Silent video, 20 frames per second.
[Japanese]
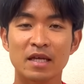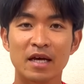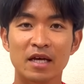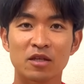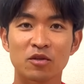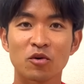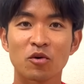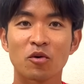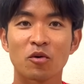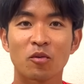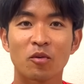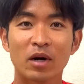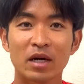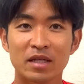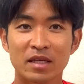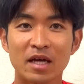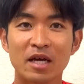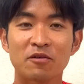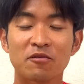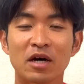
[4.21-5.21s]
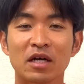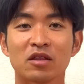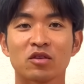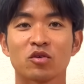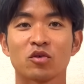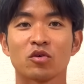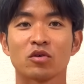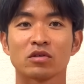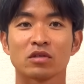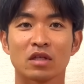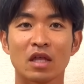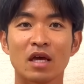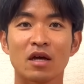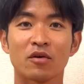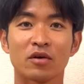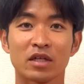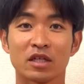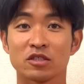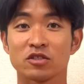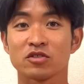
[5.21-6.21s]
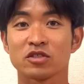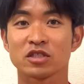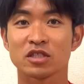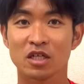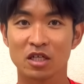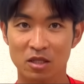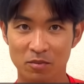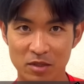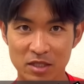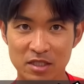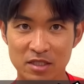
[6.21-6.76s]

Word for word: 帯の割合はということでお話をしていきま